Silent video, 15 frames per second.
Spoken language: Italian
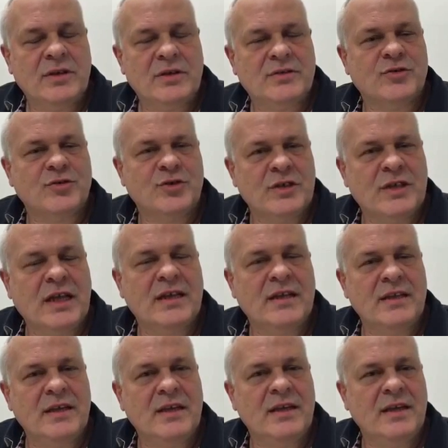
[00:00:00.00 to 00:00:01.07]
società
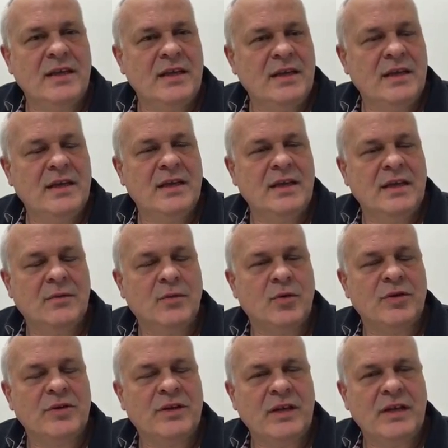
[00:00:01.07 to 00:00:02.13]
di
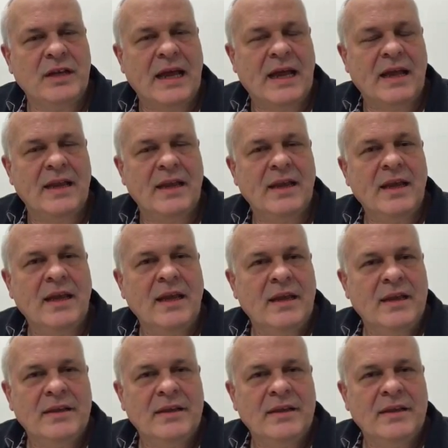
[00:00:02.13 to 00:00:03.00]
lavoro interinale,